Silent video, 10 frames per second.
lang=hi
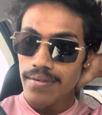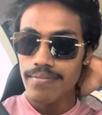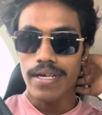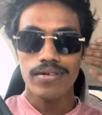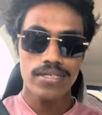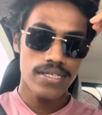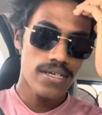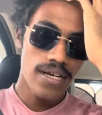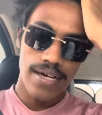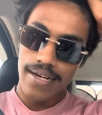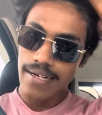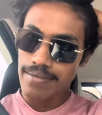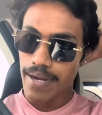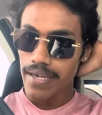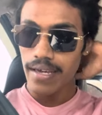मेरे को जितना लग रहा है
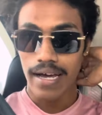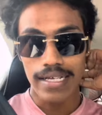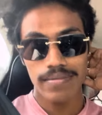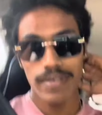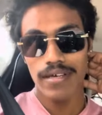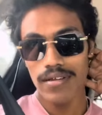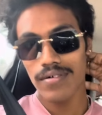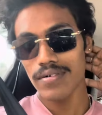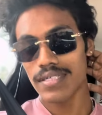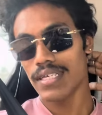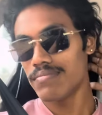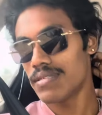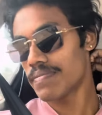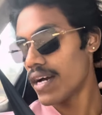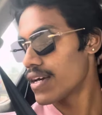ना भाई आज भी ये लोग स्कीम
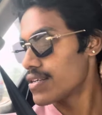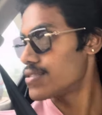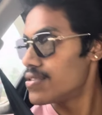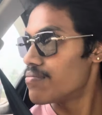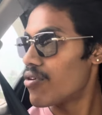चिपकाएगा कि